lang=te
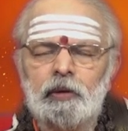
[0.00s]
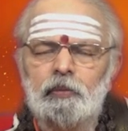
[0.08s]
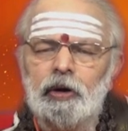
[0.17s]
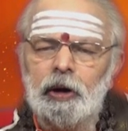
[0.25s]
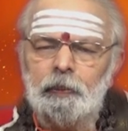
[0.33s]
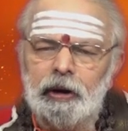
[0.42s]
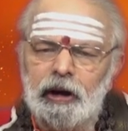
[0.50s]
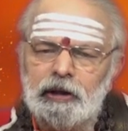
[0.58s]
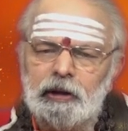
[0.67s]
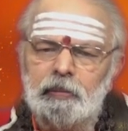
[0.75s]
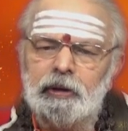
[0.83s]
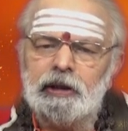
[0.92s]
మగపిల్లలకు
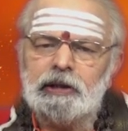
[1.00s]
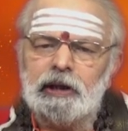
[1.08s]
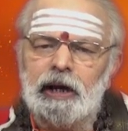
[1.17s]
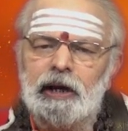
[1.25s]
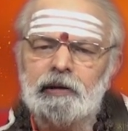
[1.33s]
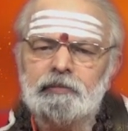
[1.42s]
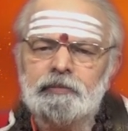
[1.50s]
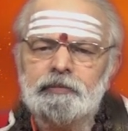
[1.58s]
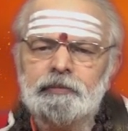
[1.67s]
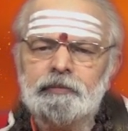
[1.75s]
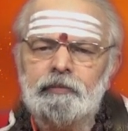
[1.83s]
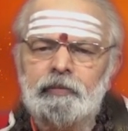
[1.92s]
సంబంధించిన
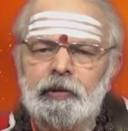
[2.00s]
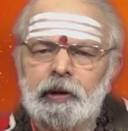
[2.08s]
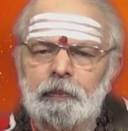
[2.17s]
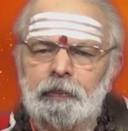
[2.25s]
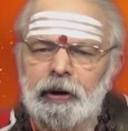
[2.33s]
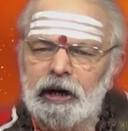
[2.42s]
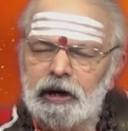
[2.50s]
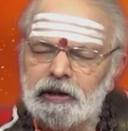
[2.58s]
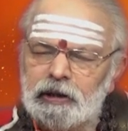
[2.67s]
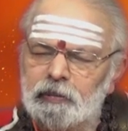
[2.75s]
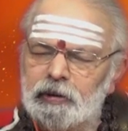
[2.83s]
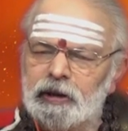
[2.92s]
పెళ్ళిళ్ళకి
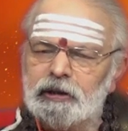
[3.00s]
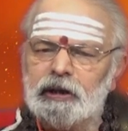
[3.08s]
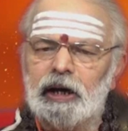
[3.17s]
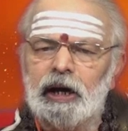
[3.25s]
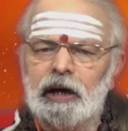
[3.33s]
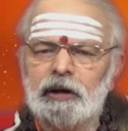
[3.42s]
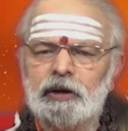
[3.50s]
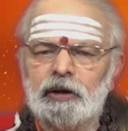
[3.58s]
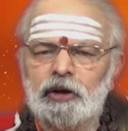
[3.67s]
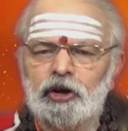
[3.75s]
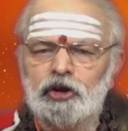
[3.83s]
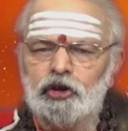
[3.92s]
సంబంధించిన
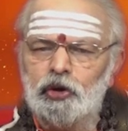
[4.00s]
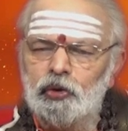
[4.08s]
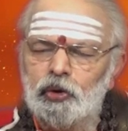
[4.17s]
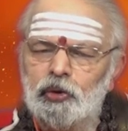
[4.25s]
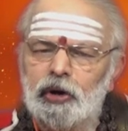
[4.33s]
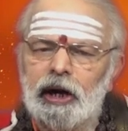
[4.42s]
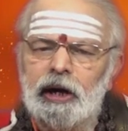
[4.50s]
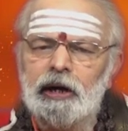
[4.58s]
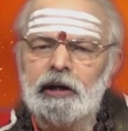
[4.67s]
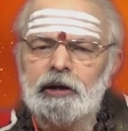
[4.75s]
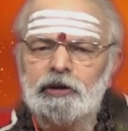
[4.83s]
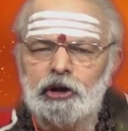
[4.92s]
దిగులు కూడా
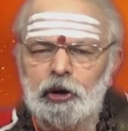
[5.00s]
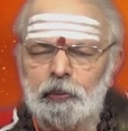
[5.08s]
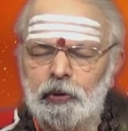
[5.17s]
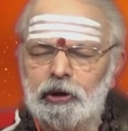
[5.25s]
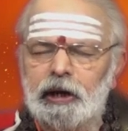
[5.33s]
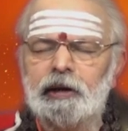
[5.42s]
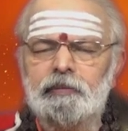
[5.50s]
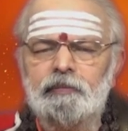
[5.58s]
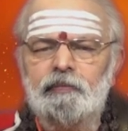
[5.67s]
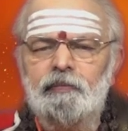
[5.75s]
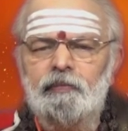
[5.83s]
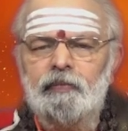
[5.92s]
తీరిపోతాయి
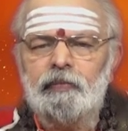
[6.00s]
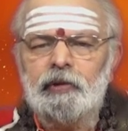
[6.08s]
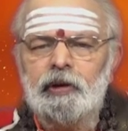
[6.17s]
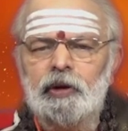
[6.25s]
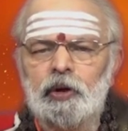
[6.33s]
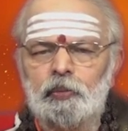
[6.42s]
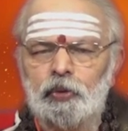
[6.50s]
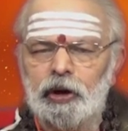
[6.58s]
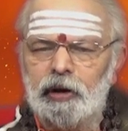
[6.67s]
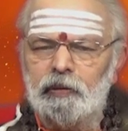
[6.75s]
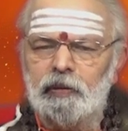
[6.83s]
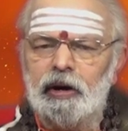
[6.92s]

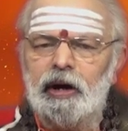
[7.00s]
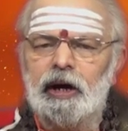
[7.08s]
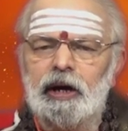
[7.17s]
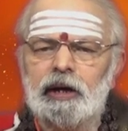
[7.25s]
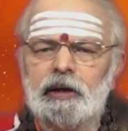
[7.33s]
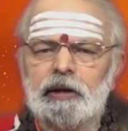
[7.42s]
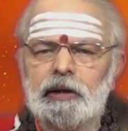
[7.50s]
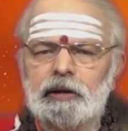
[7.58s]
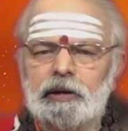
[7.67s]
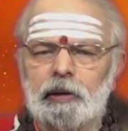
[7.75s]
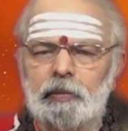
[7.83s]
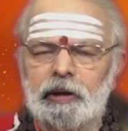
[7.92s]
పునర్వివాహ
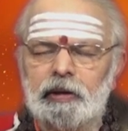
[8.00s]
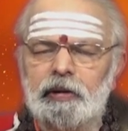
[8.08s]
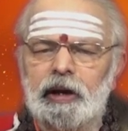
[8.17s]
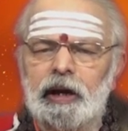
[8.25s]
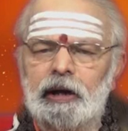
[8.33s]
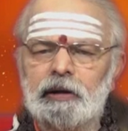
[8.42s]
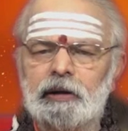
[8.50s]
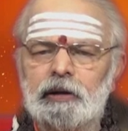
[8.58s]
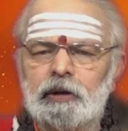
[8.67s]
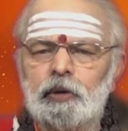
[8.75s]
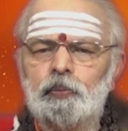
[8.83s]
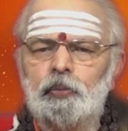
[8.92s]
సంబంధమైన
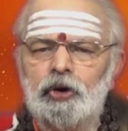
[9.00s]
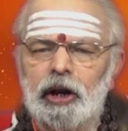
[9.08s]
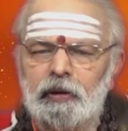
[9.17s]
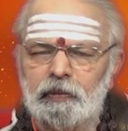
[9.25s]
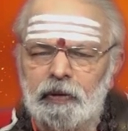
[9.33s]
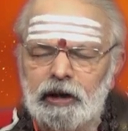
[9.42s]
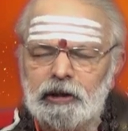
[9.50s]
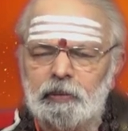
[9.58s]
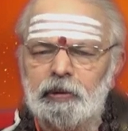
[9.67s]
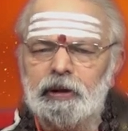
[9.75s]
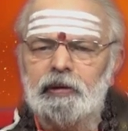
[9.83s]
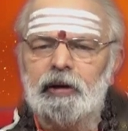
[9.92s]
పునర్వివాహ
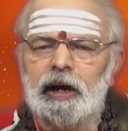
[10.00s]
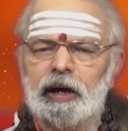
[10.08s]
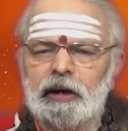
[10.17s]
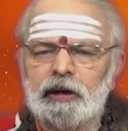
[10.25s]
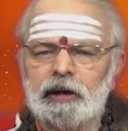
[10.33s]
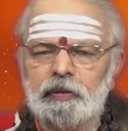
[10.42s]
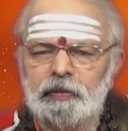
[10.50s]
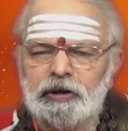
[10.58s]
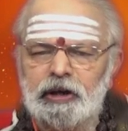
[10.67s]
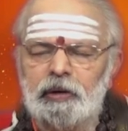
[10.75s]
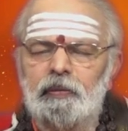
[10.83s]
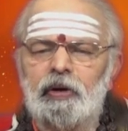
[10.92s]
సంబంధమైన
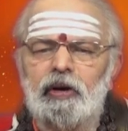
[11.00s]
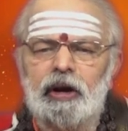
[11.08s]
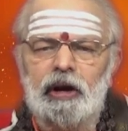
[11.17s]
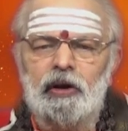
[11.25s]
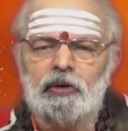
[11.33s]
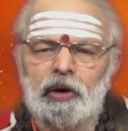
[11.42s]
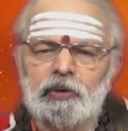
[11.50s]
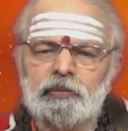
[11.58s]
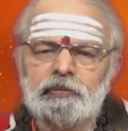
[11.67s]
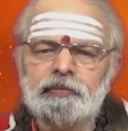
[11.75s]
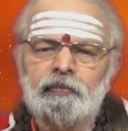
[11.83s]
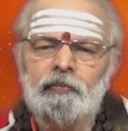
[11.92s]
విషయ వ్యవహారాలు కూడాను
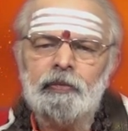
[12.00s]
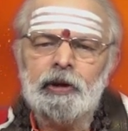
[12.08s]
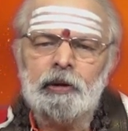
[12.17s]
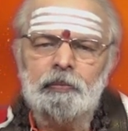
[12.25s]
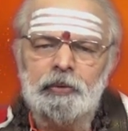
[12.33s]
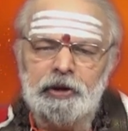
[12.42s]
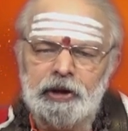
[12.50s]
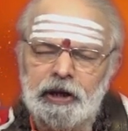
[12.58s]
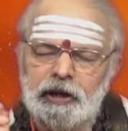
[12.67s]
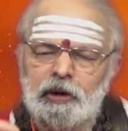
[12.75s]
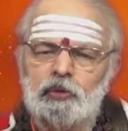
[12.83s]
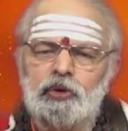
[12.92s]
మీరు
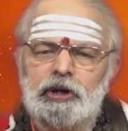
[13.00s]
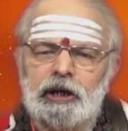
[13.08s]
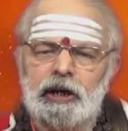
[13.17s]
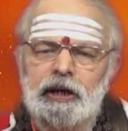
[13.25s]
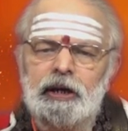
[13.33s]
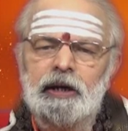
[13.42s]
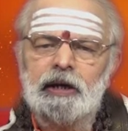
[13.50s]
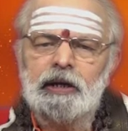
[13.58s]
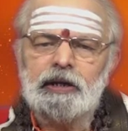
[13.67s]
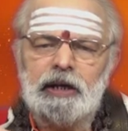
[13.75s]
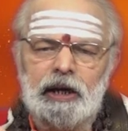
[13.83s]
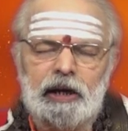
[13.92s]
చేసే కృషి
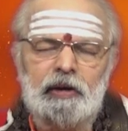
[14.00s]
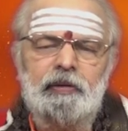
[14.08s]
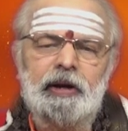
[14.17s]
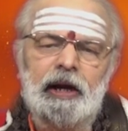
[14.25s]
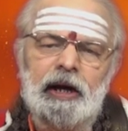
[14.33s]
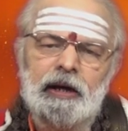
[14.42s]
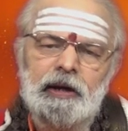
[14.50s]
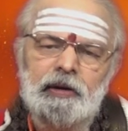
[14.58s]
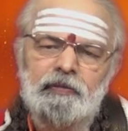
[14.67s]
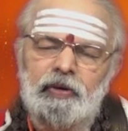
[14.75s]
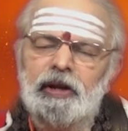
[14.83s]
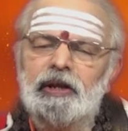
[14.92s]
సక్రమైన
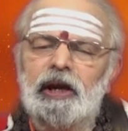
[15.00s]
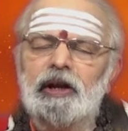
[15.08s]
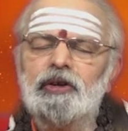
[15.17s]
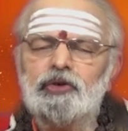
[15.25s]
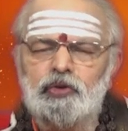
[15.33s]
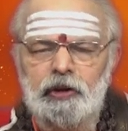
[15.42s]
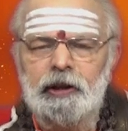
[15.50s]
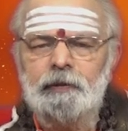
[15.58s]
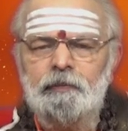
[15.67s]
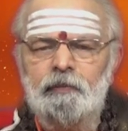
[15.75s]
ఫలితాలను ఇస్తుంది